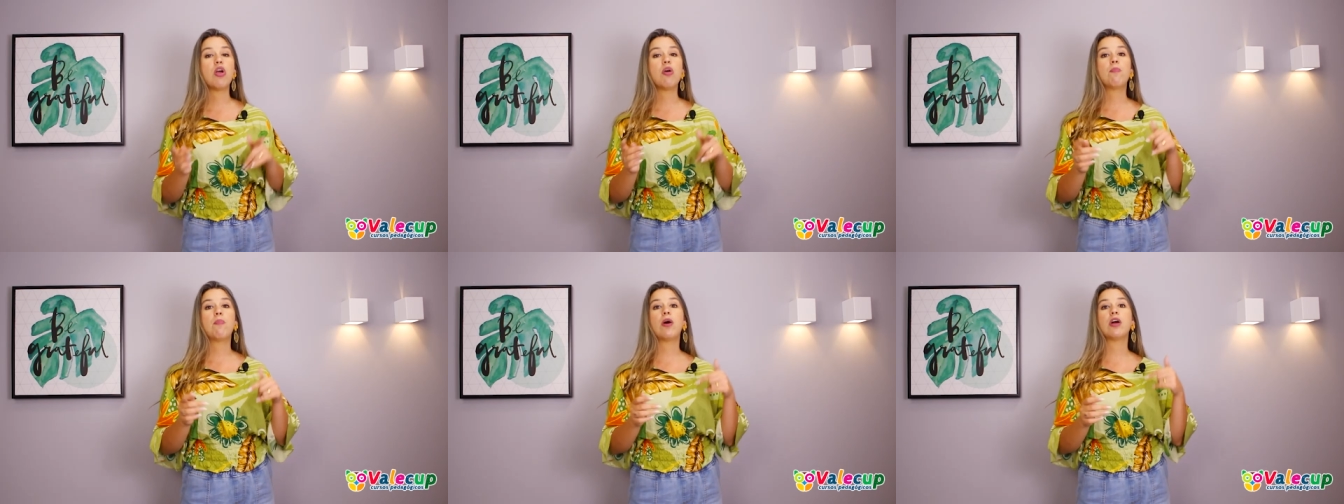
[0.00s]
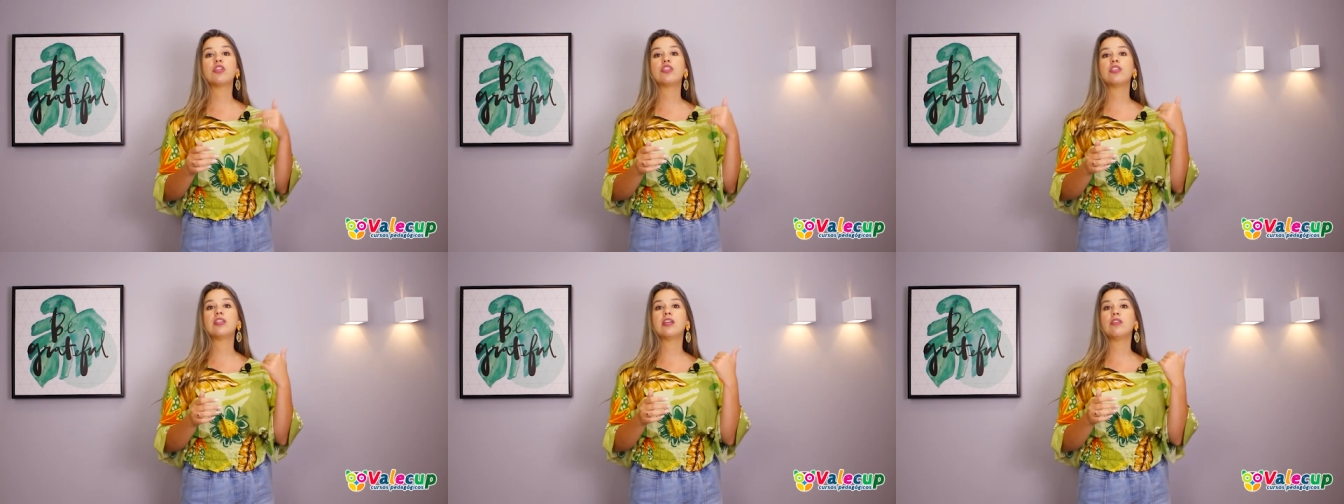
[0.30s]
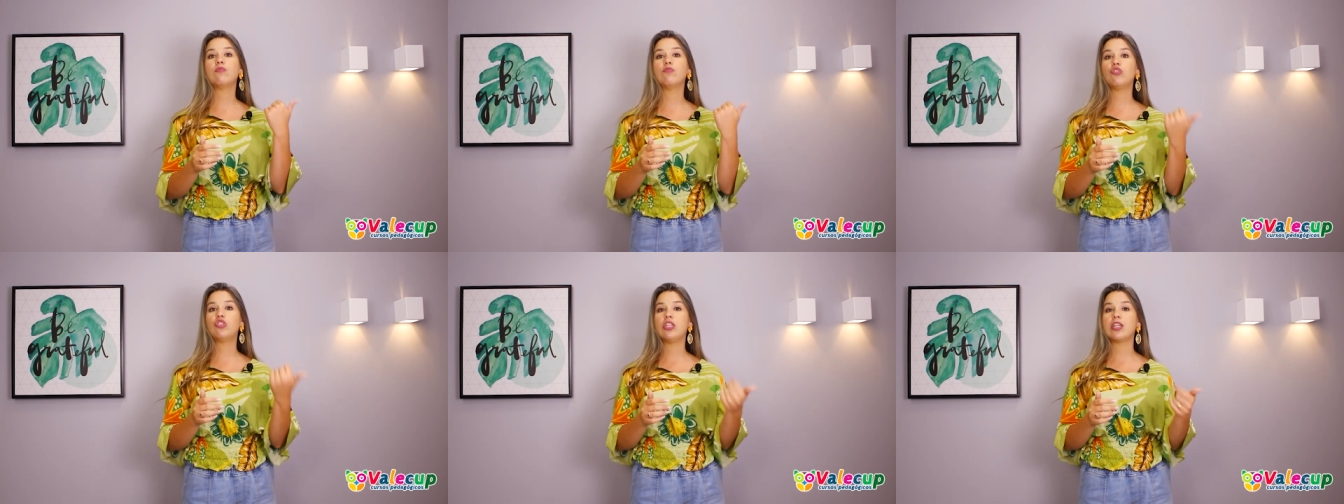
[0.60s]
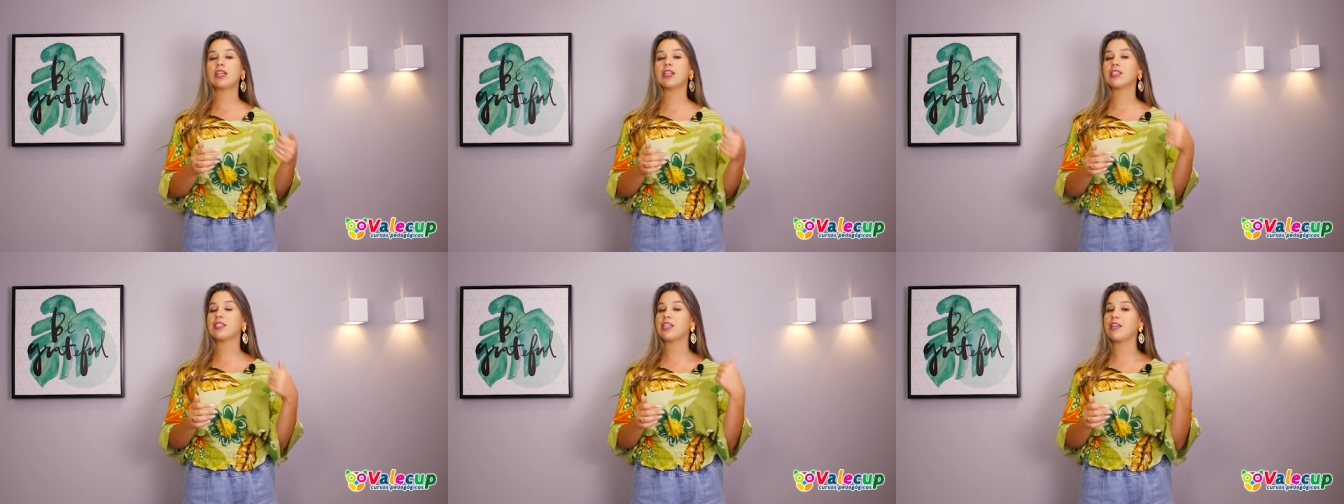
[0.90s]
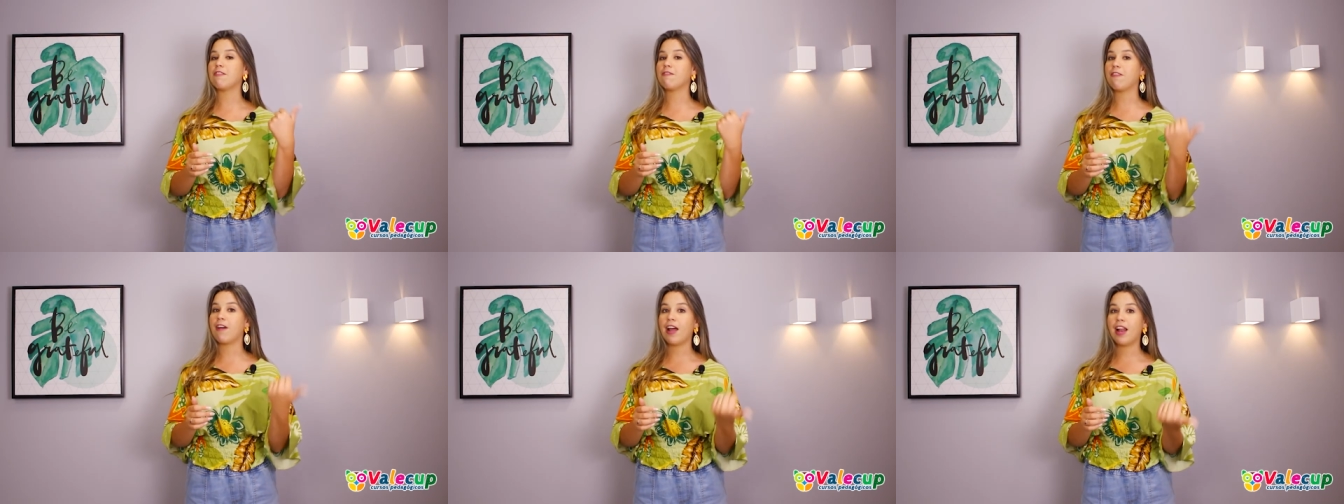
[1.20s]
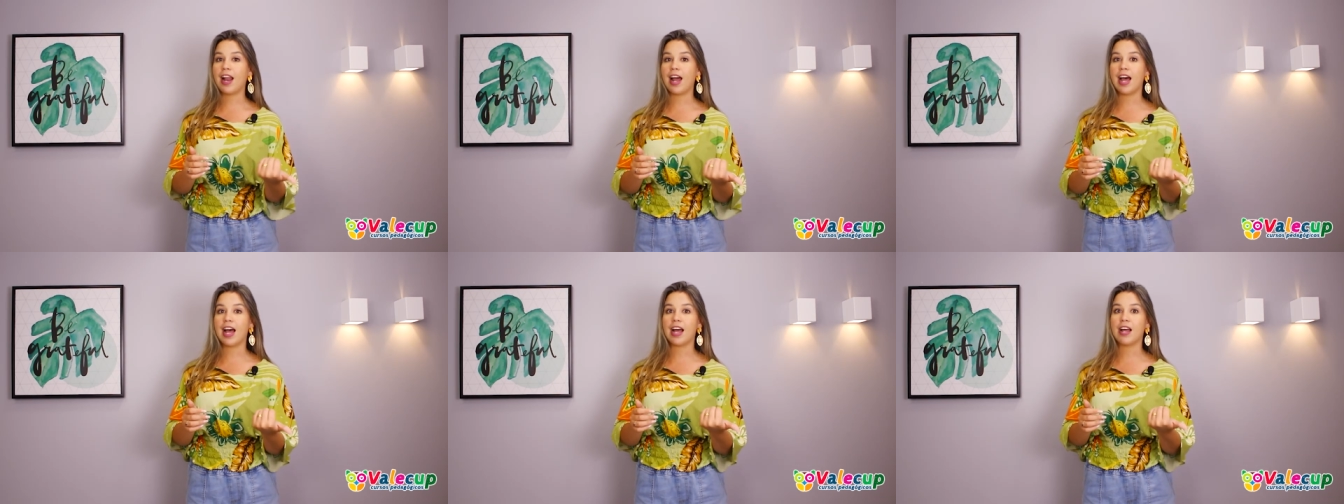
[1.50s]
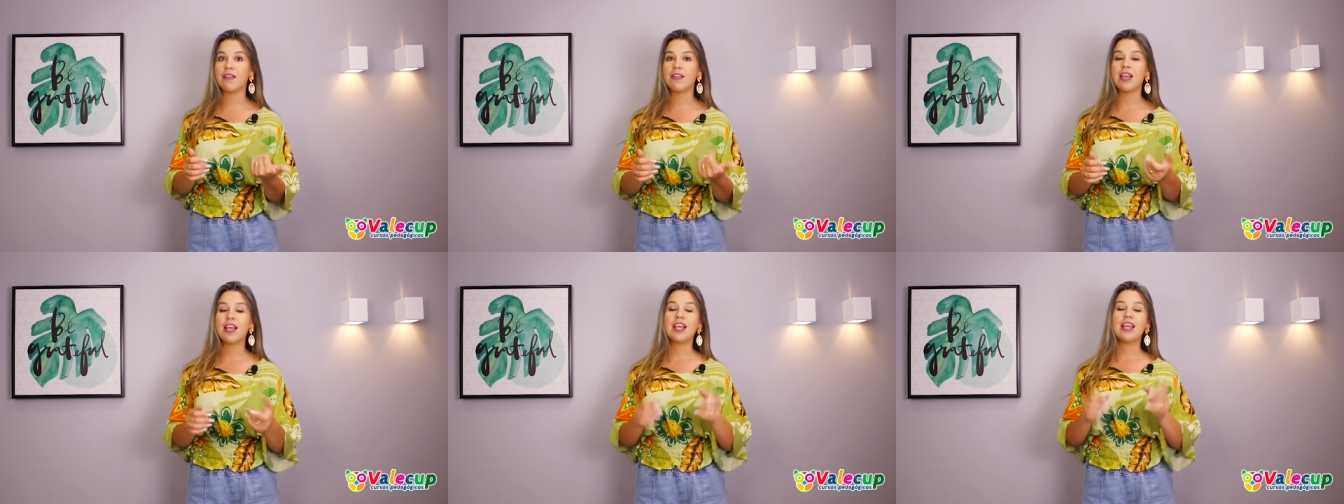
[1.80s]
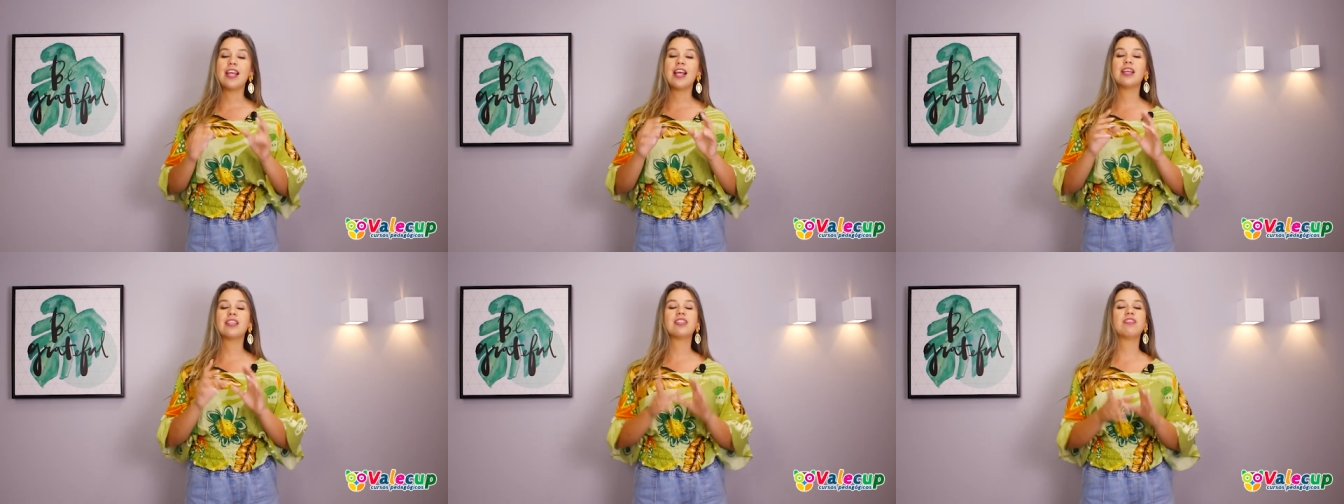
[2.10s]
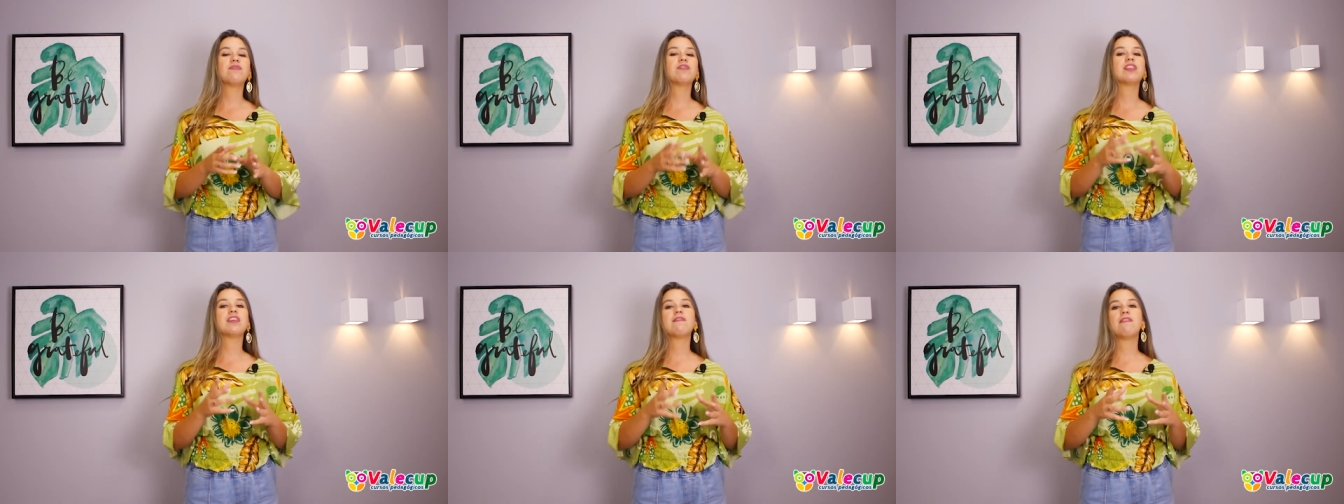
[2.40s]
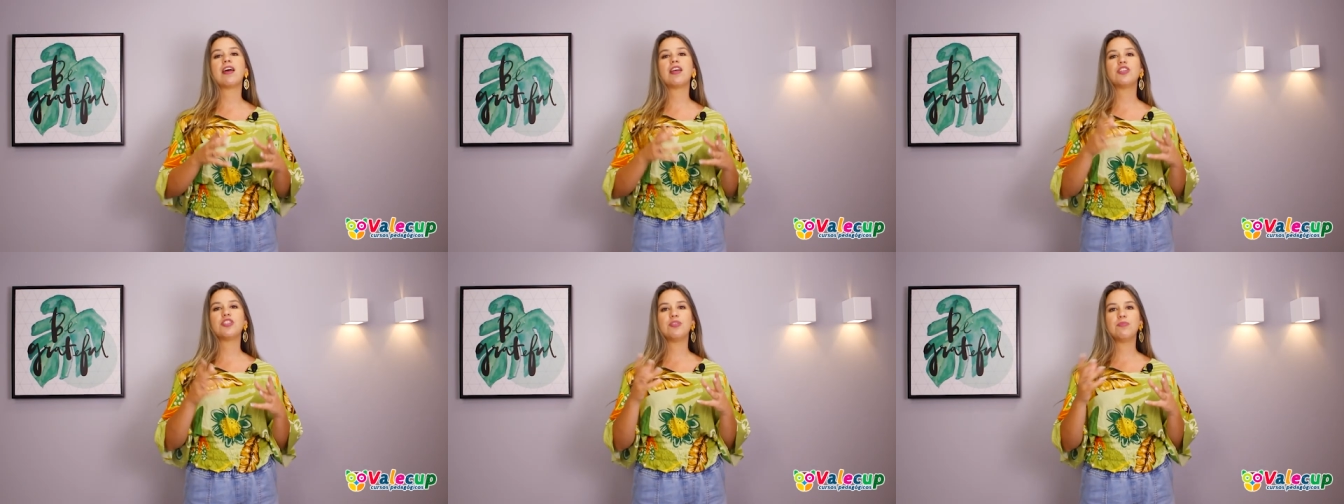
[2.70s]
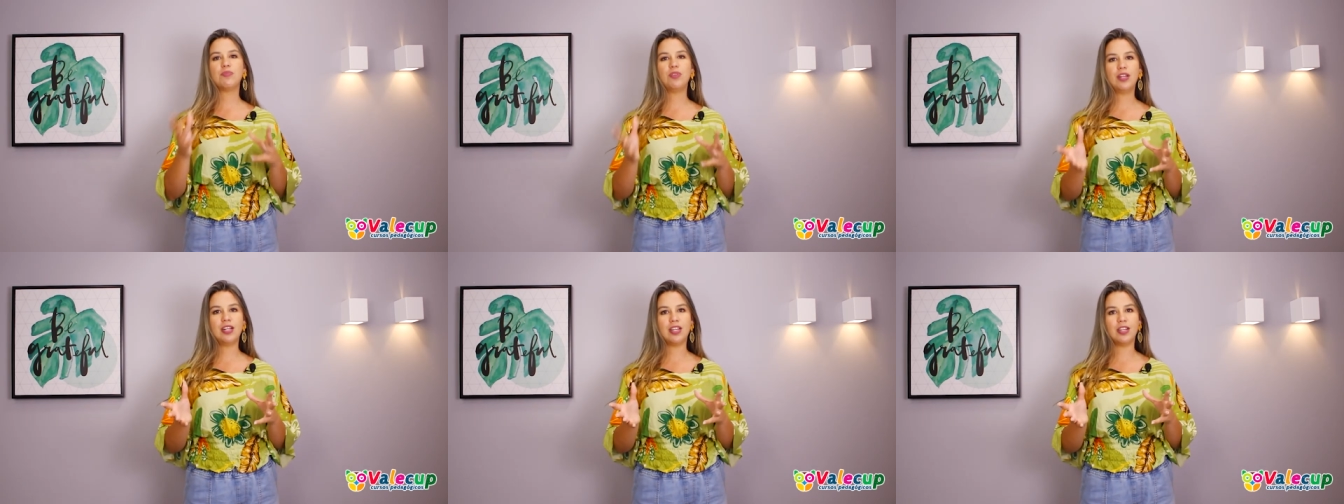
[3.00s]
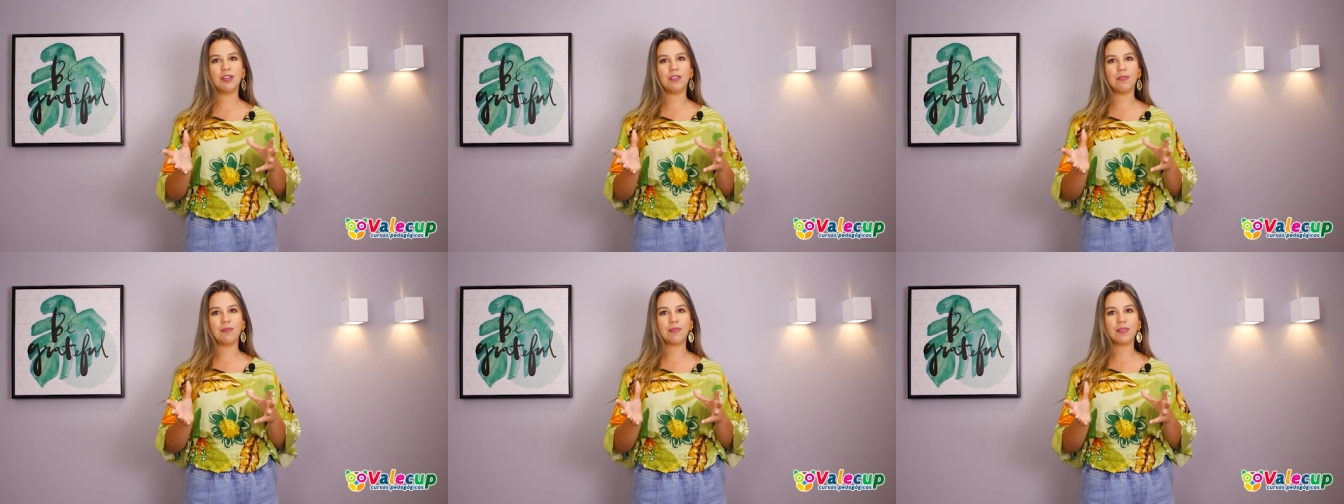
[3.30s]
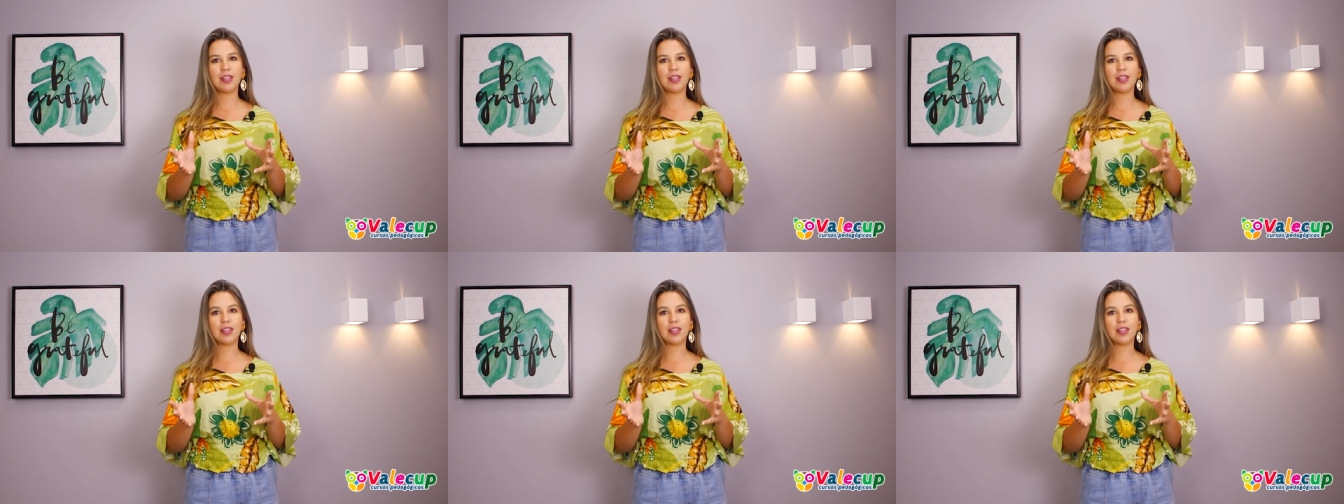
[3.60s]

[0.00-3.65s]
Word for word: pode ir dando dicas sem falar e assim você vai estimulando.